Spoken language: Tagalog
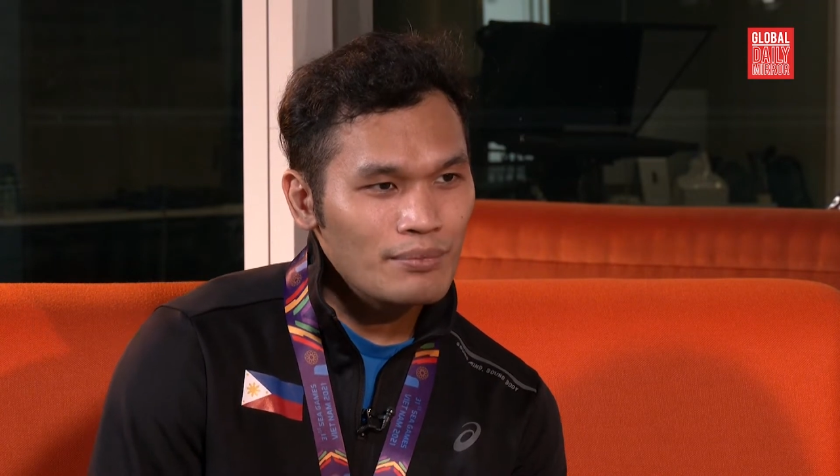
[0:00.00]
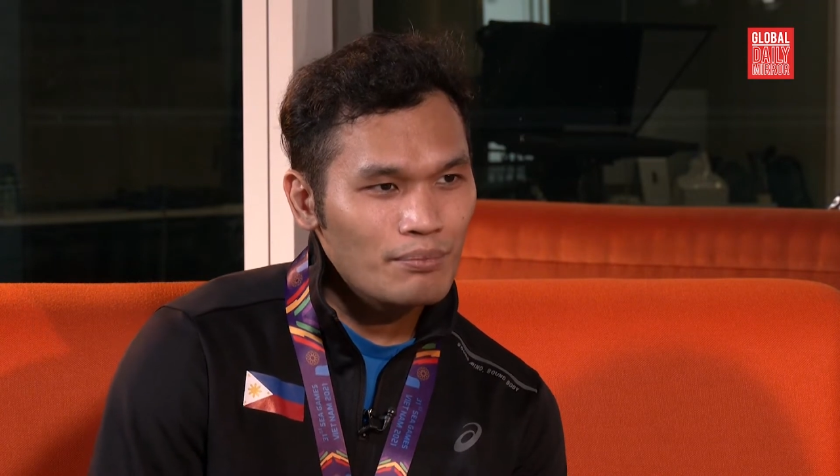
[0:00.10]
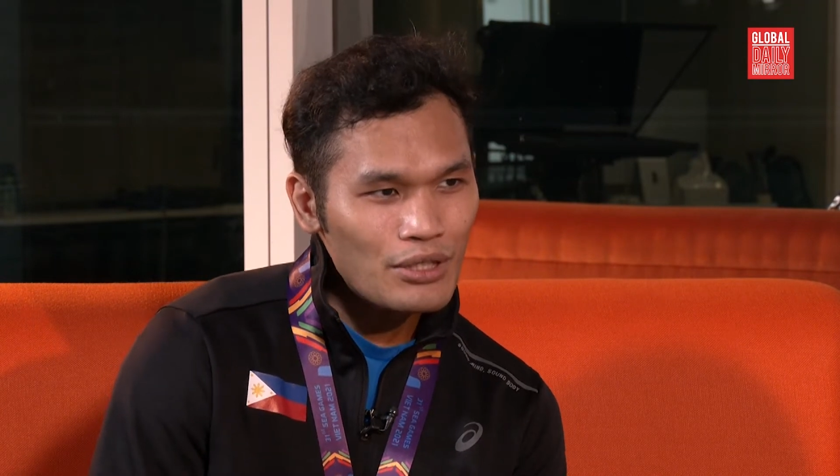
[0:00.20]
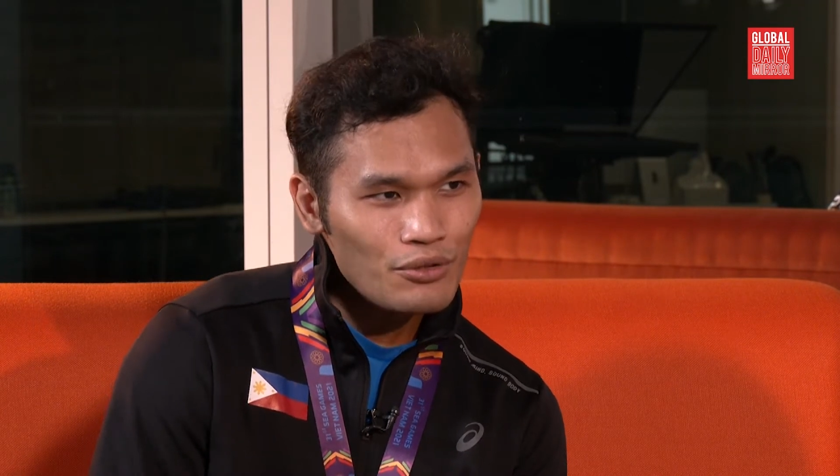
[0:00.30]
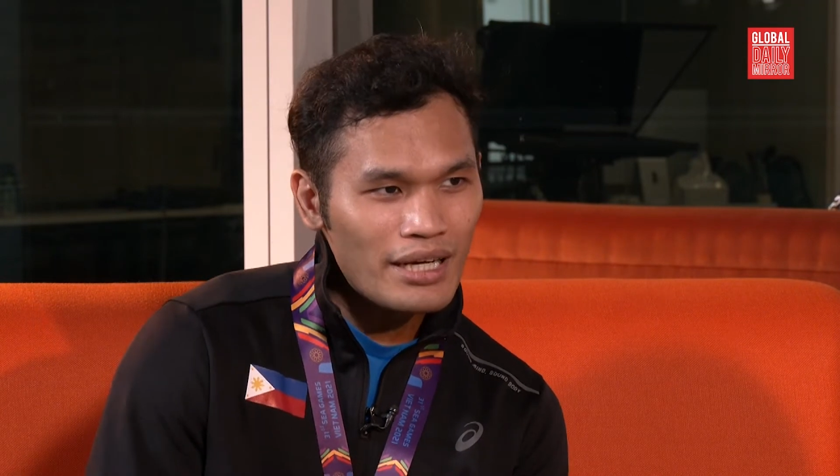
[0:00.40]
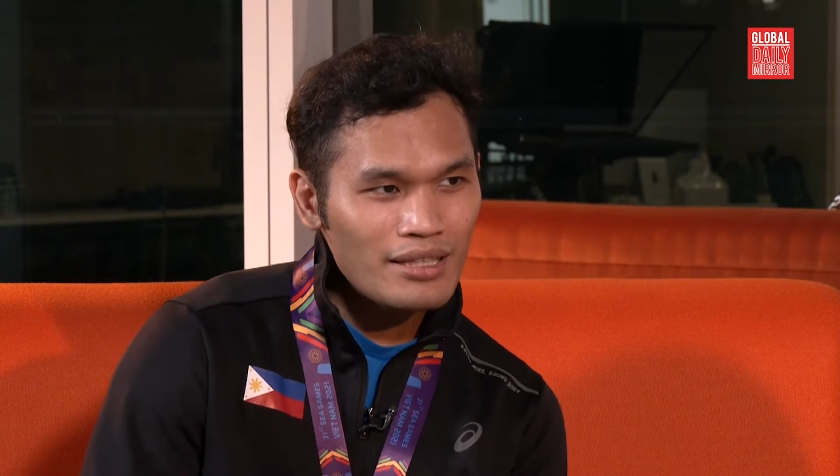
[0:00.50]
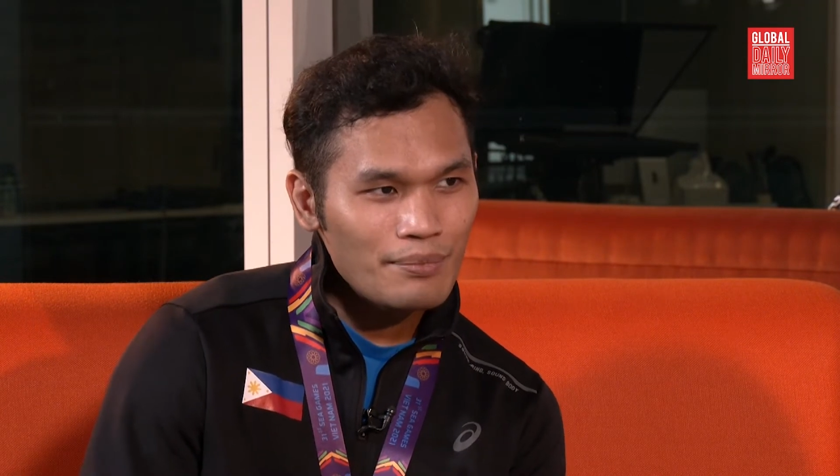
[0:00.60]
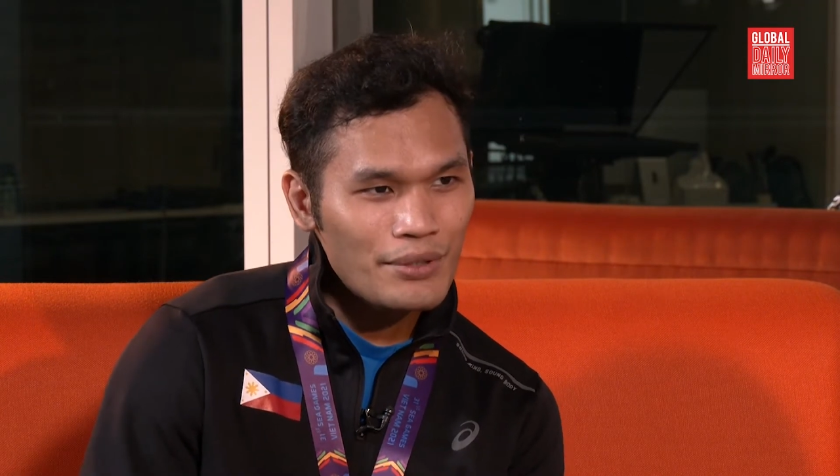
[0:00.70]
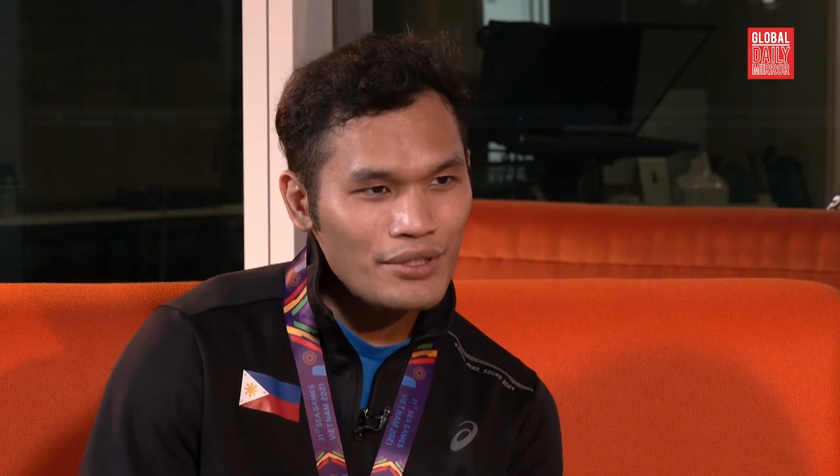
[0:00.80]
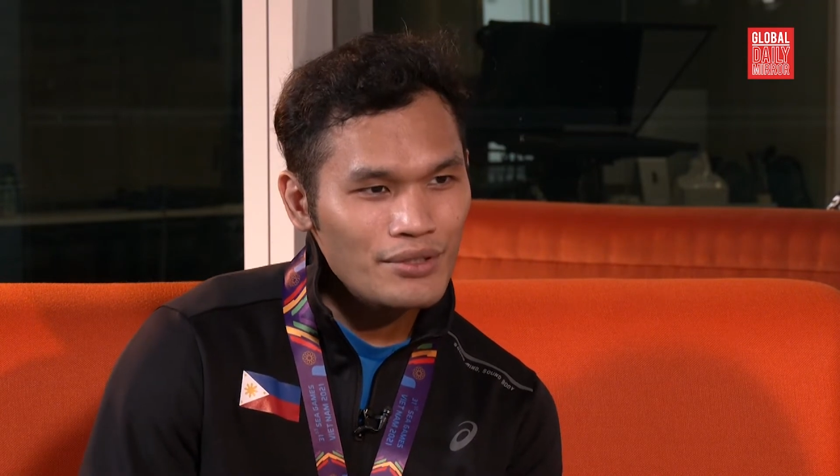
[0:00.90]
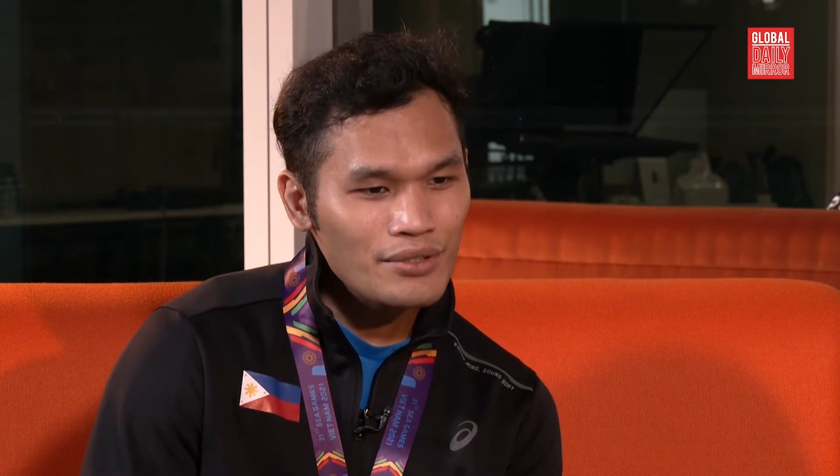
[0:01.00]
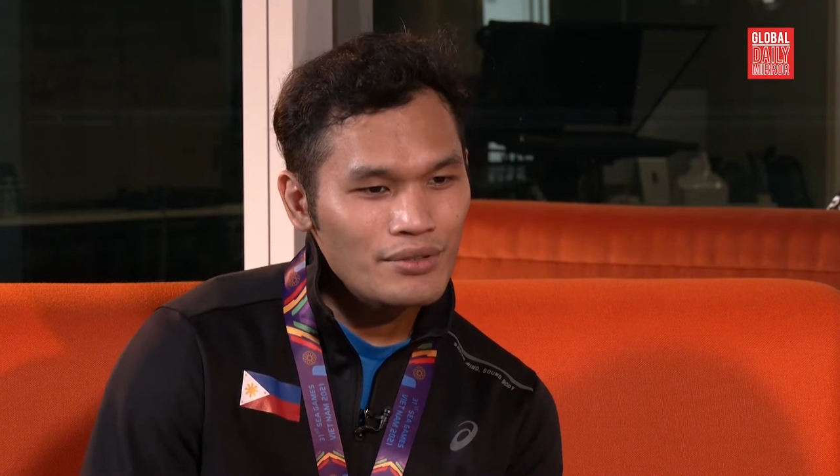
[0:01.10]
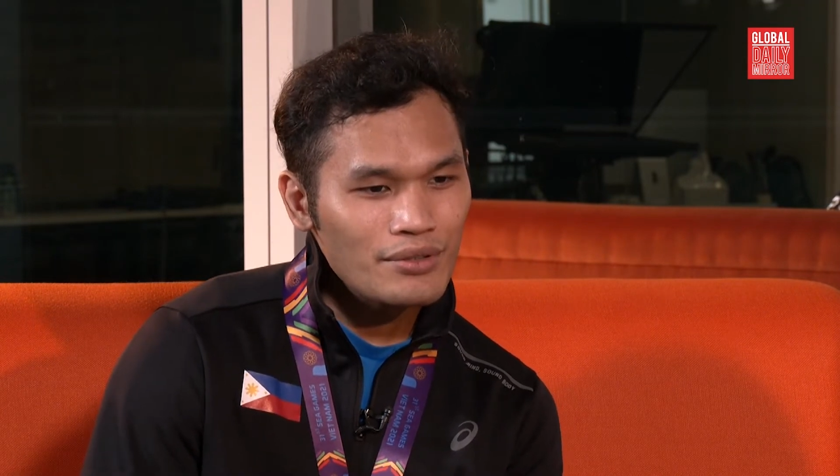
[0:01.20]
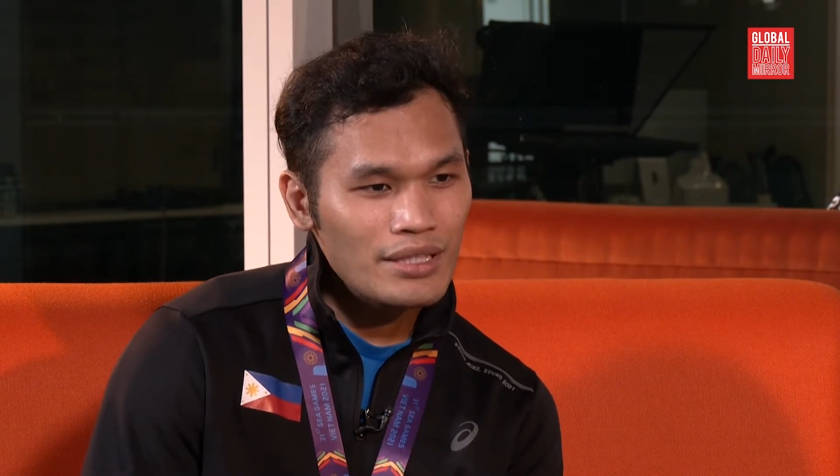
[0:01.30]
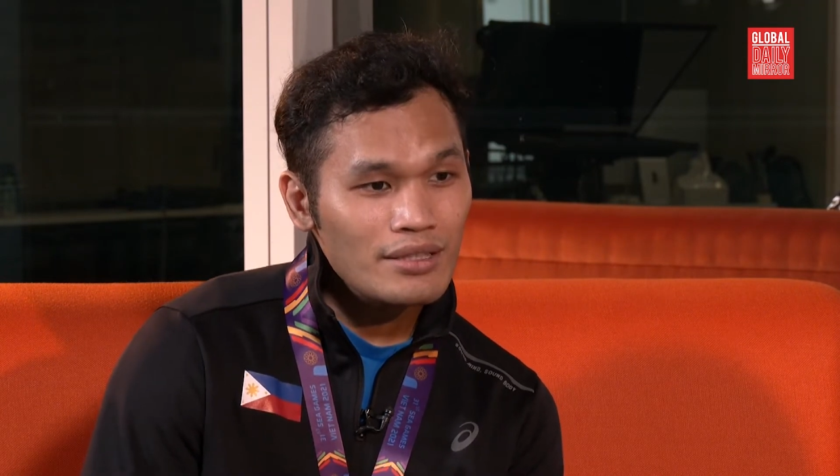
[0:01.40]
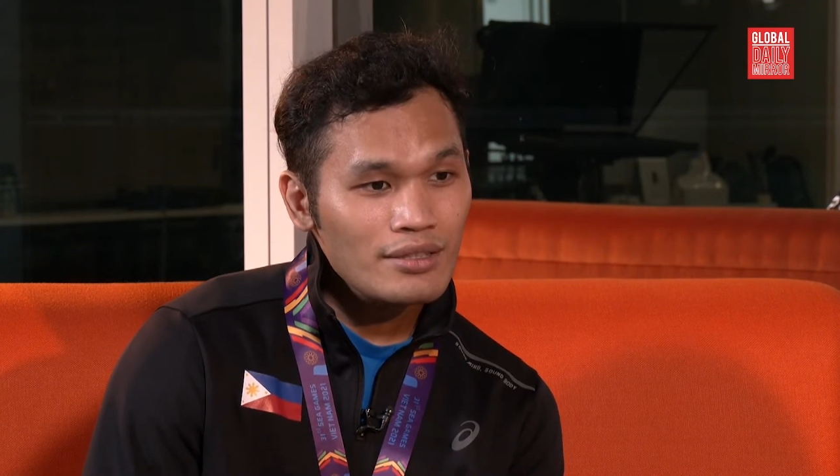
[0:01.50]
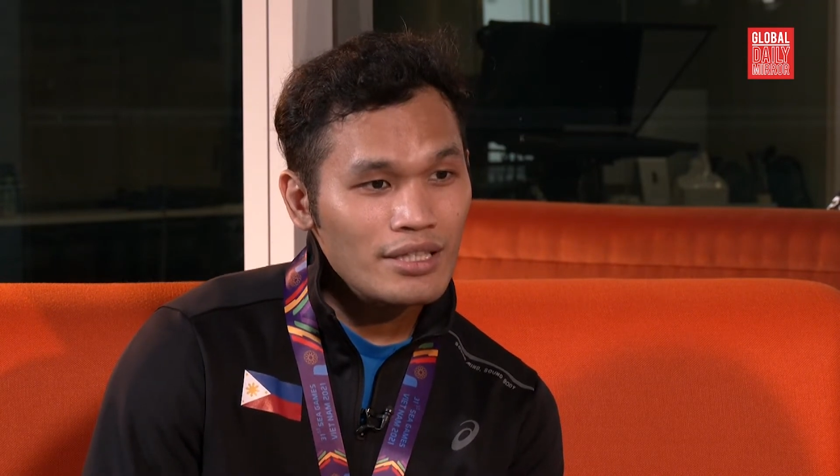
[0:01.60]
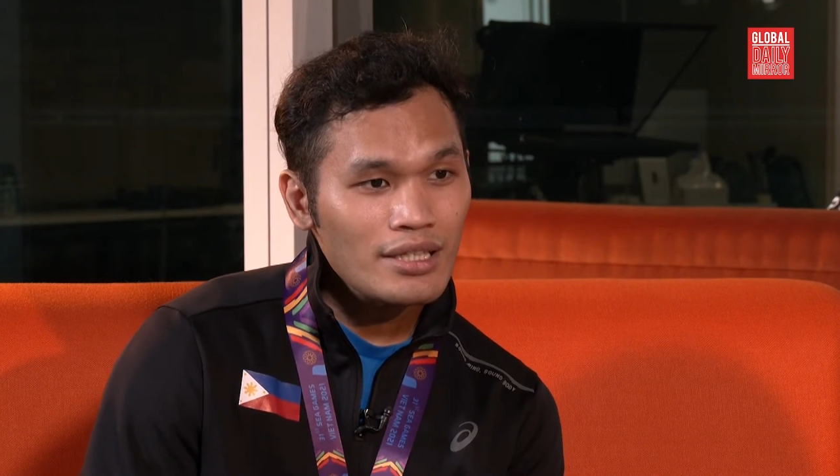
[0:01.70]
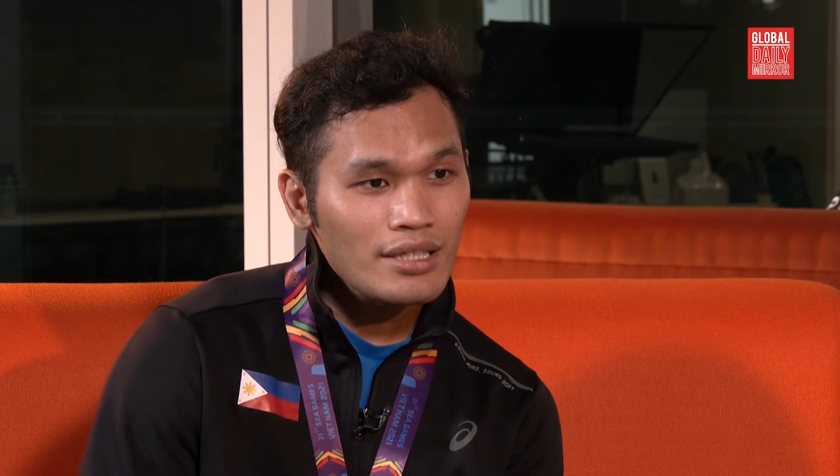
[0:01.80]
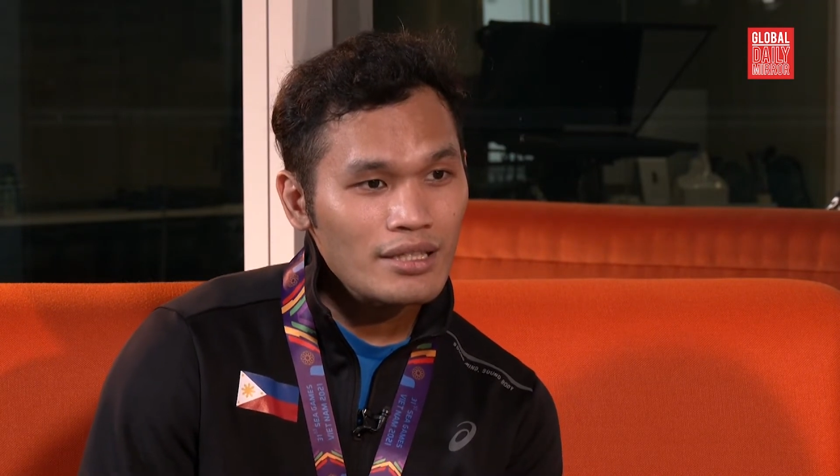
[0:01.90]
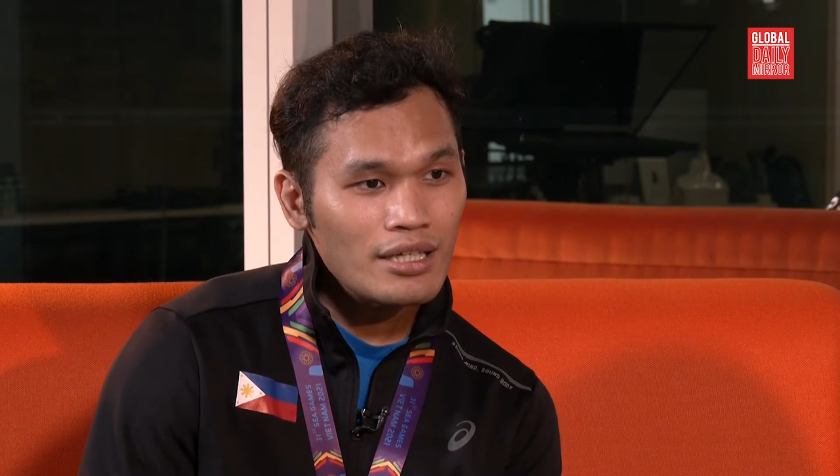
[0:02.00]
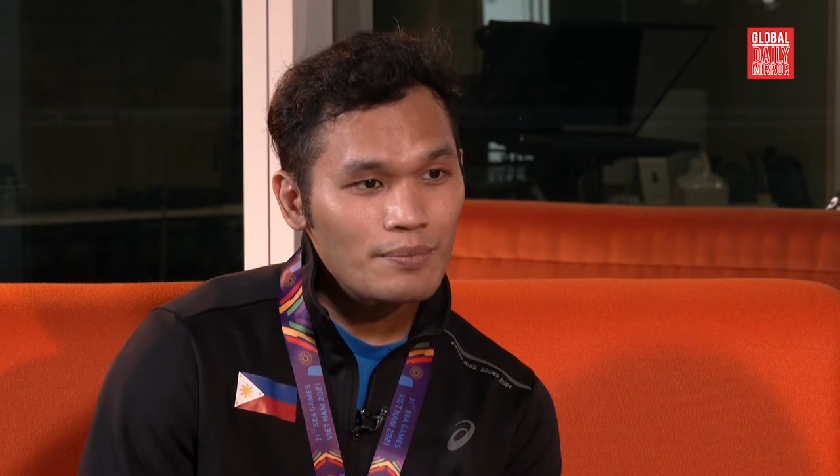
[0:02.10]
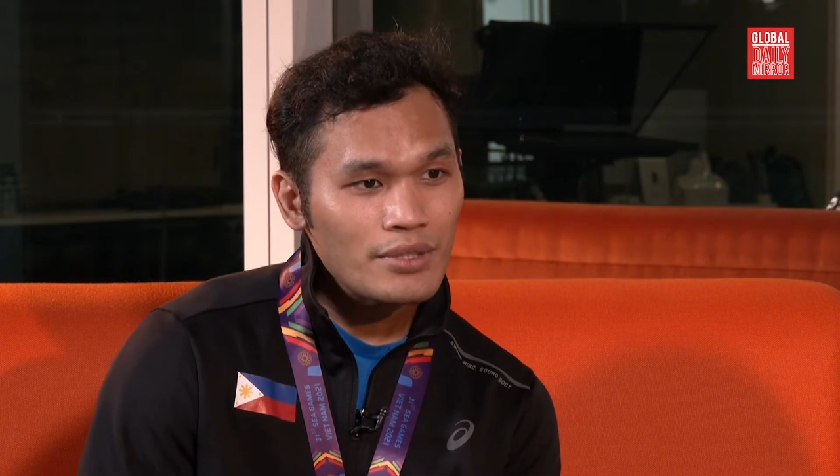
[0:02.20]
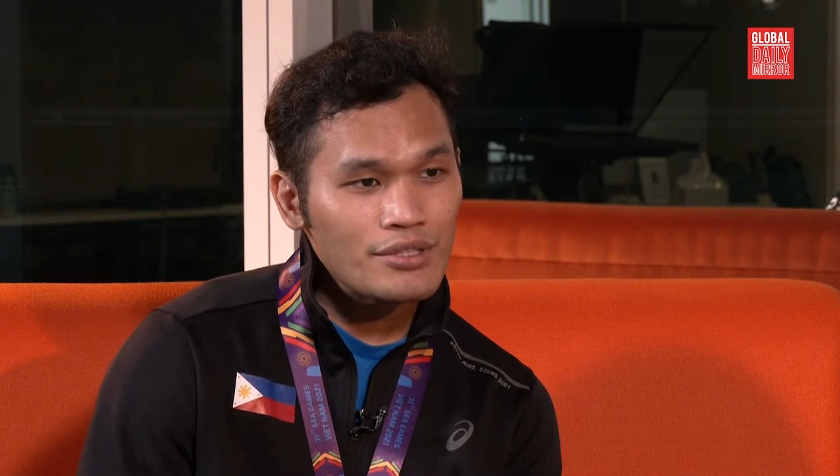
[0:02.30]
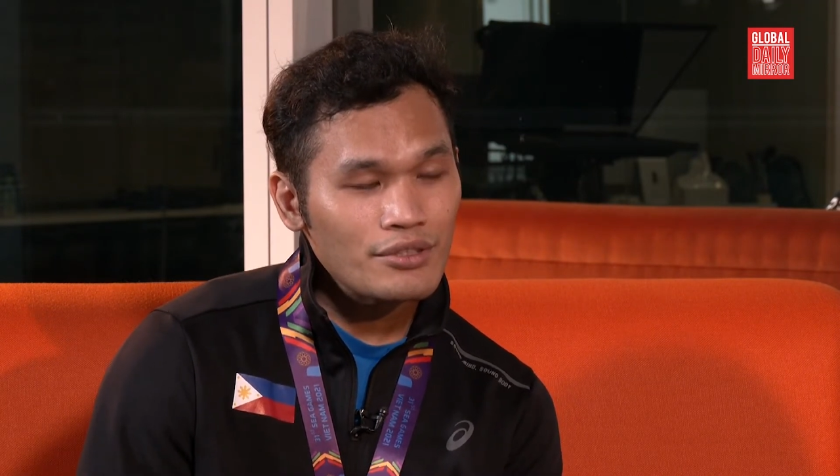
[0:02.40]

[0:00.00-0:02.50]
baguhan pero it really helped us,